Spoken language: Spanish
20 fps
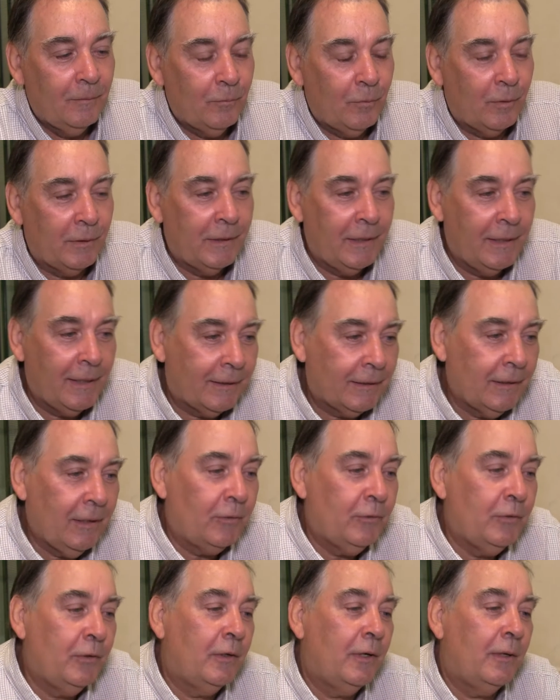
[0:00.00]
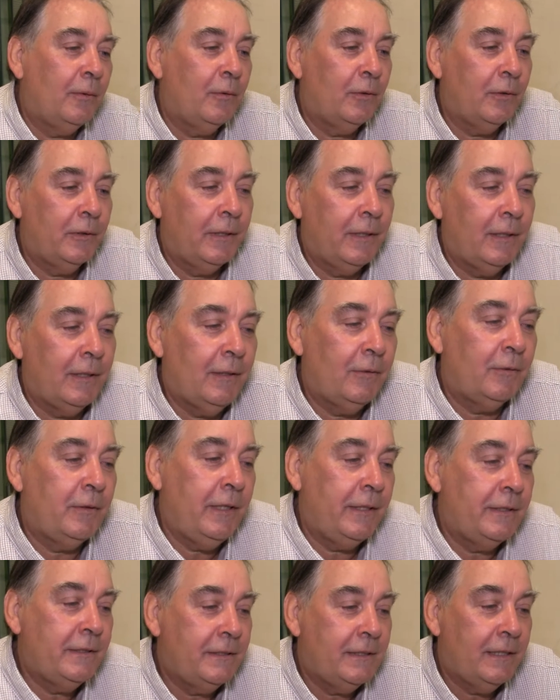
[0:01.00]
Buen día, Claudio, a vos y a la
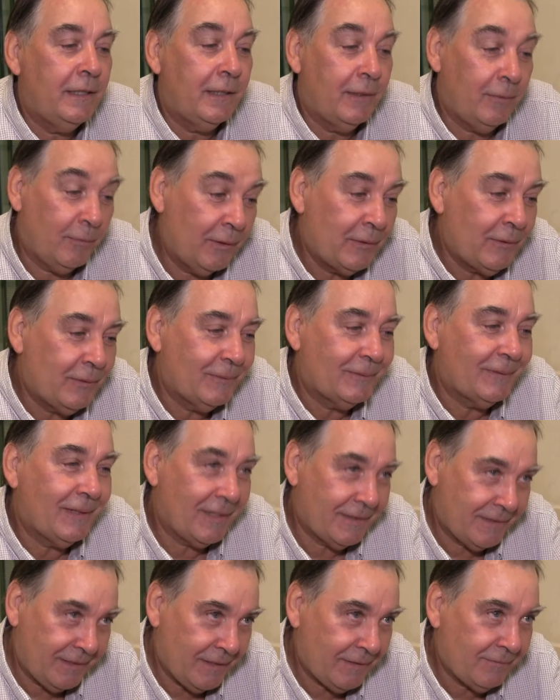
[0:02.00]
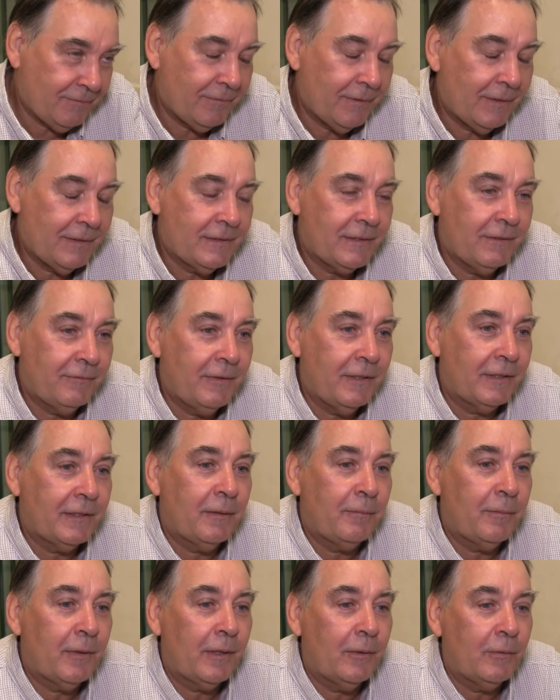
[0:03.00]
audiencia, y bueno, gracias, felices
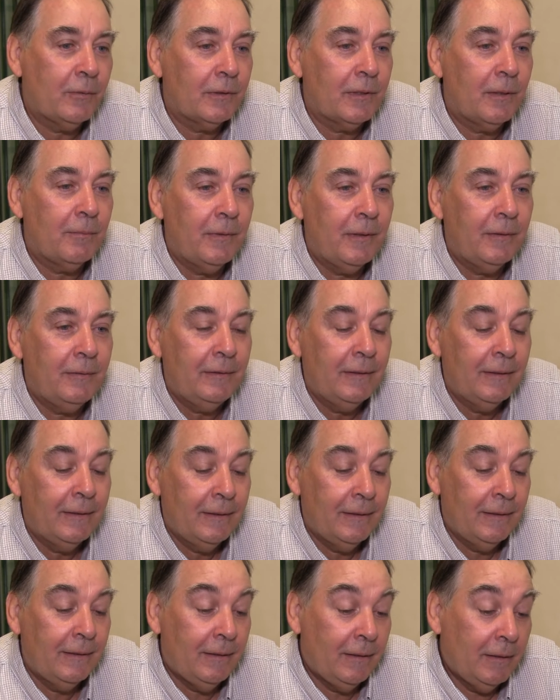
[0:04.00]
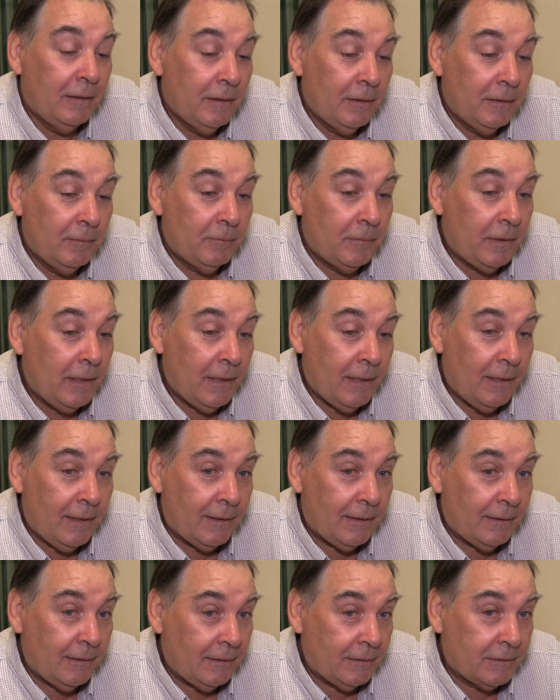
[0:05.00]
fiestas para vos también.
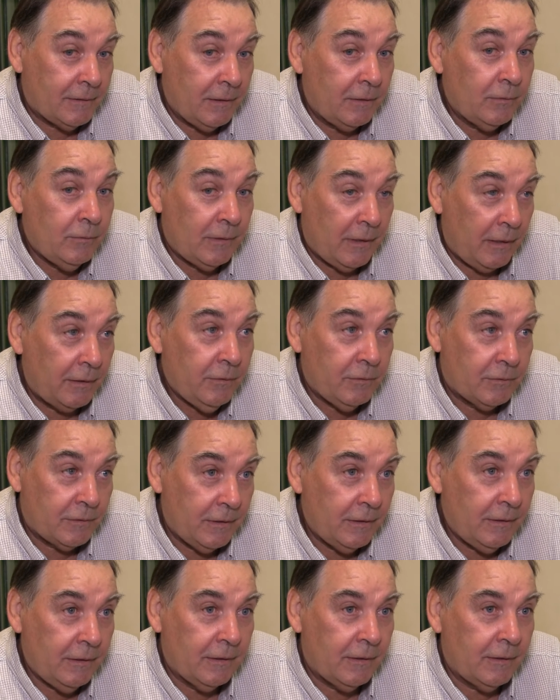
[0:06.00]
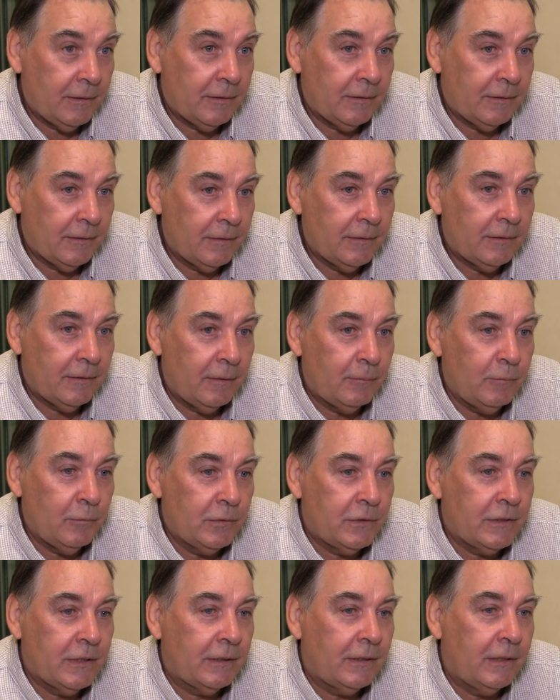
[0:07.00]
Mira, ha sido un año, sí, de
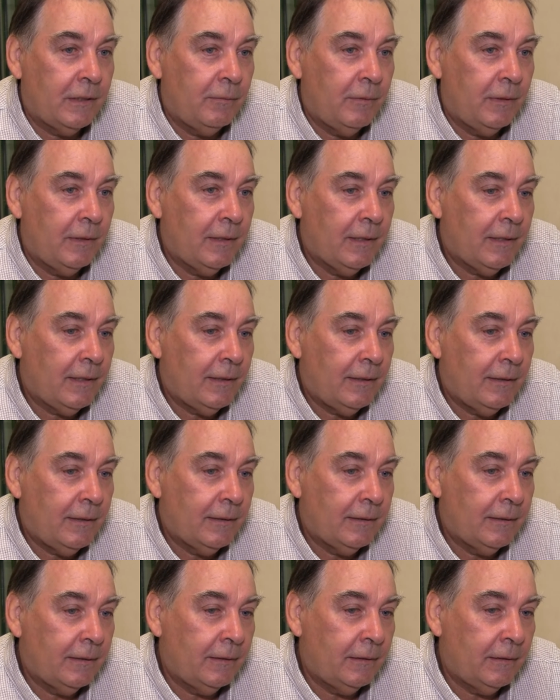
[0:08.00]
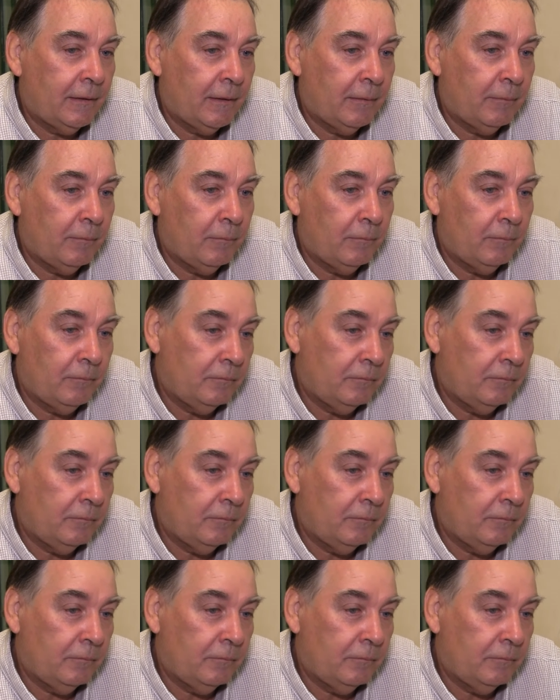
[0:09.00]
mucha actividad y de,